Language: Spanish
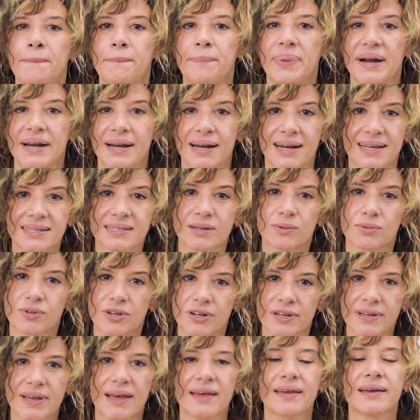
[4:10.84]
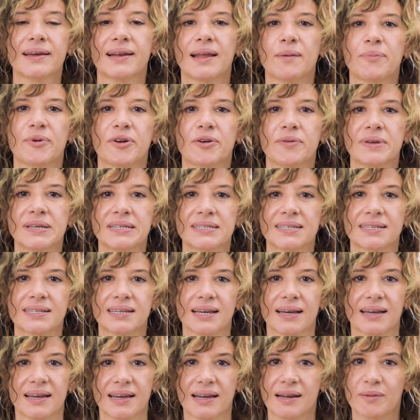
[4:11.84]
Para las autoridades de la
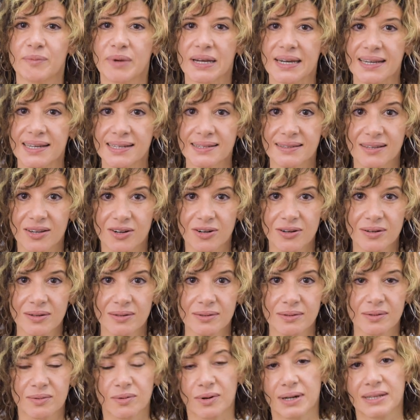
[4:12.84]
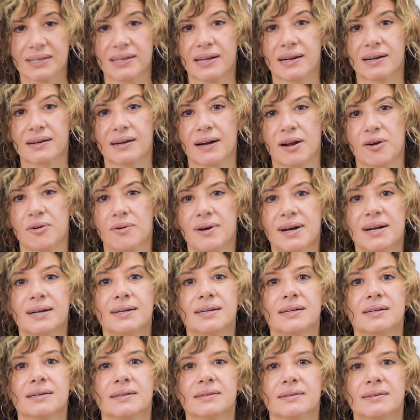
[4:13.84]
provincia, el ministro Walter Graubach,
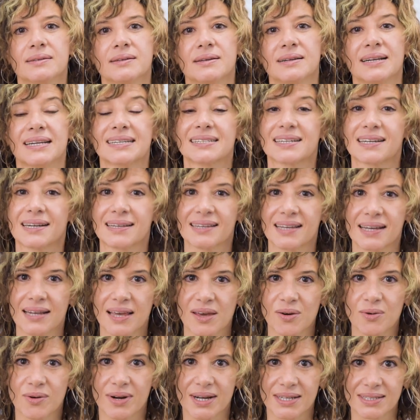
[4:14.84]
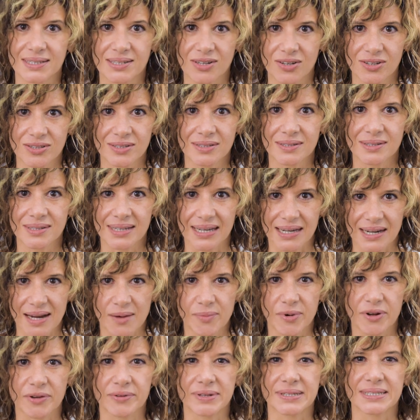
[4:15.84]
la secretaria de Educación Delia
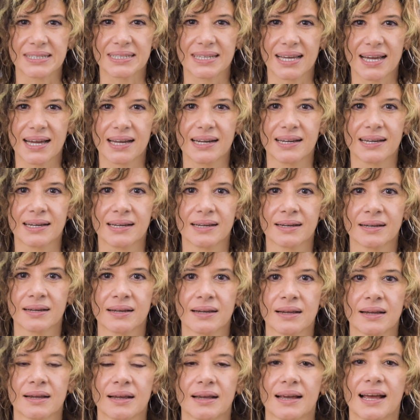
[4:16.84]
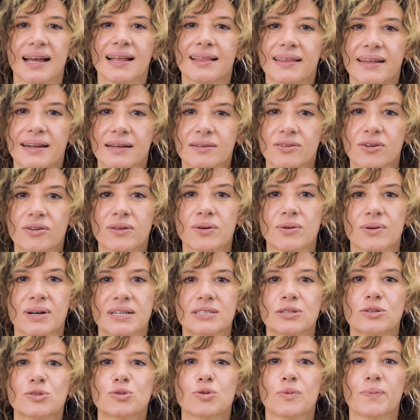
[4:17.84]
Provinciali, el director de
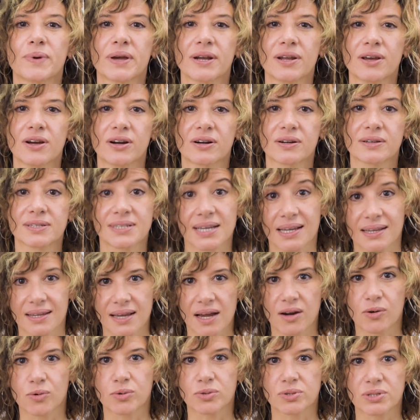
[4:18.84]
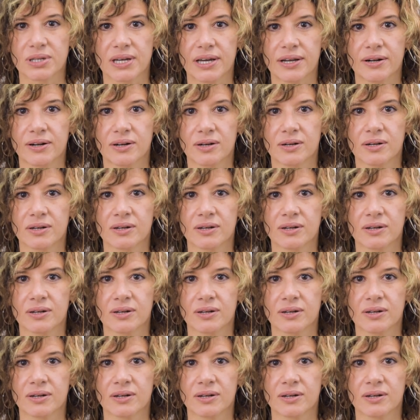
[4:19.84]
Educación Superior Santiago Lucero,